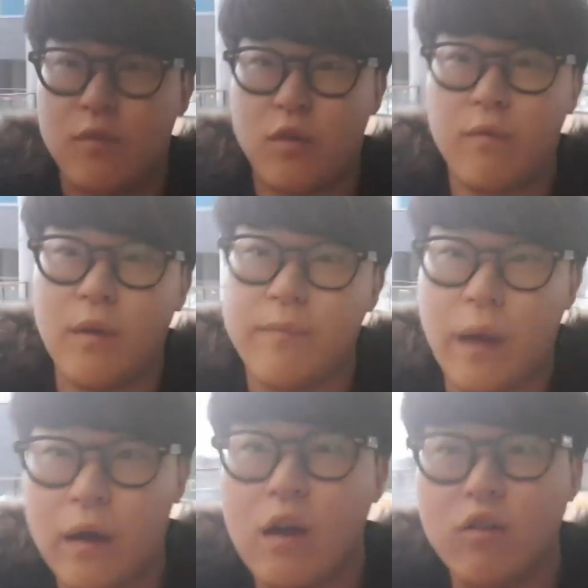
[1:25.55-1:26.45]
정말
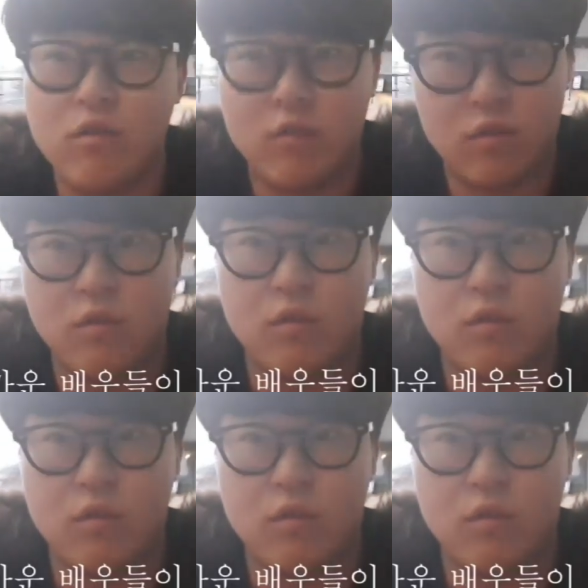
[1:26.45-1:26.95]
반가운